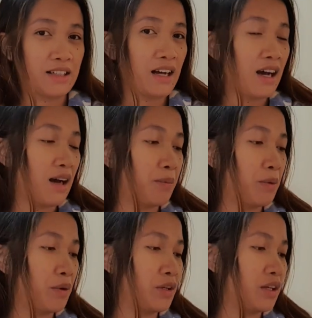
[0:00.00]

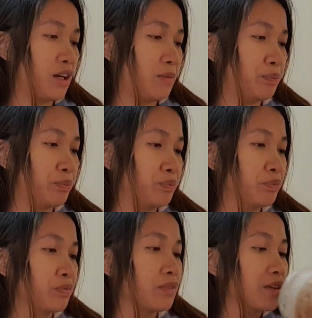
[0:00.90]
kahapon ng
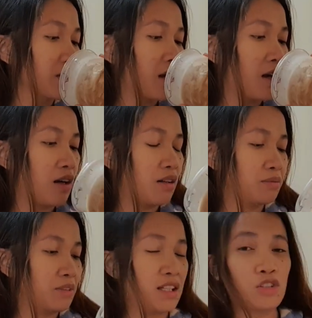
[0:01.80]
um,
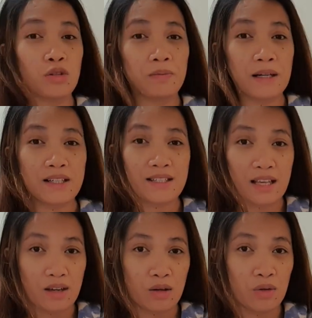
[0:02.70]
lechon
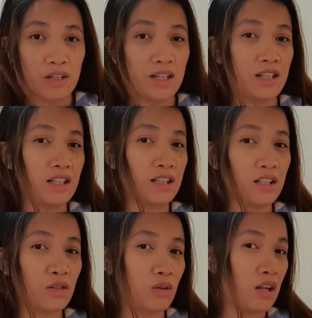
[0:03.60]
paksiw.
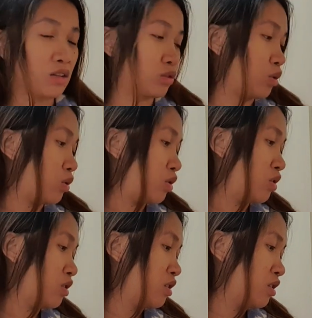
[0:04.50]
Iinitin ko lang to
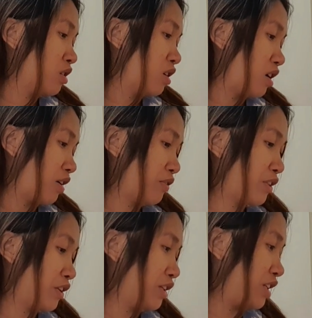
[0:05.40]

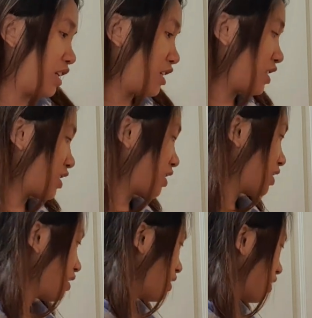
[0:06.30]
after this.
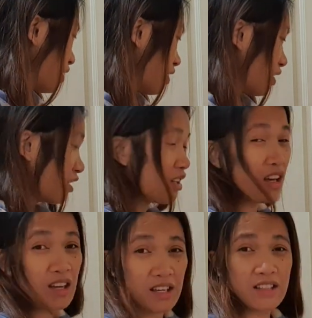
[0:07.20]

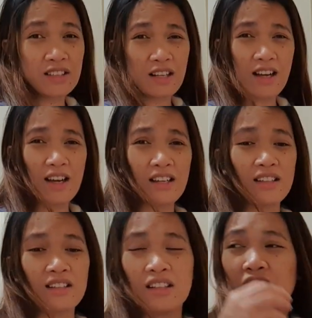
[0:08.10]
Kain, kakain
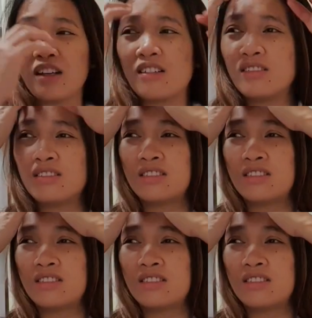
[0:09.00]
na tayo.